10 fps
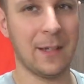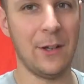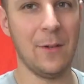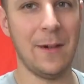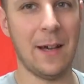
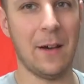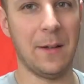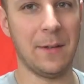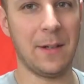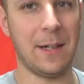指
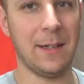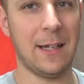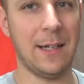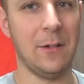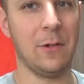が簡
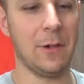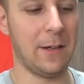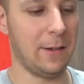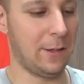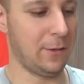単に動
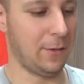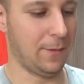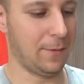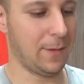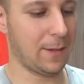けるはちょっと
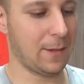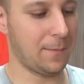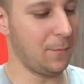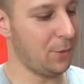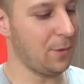
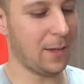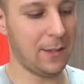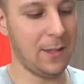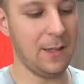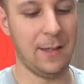難
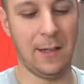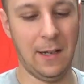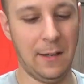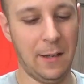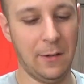しい
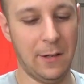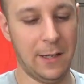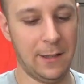になるで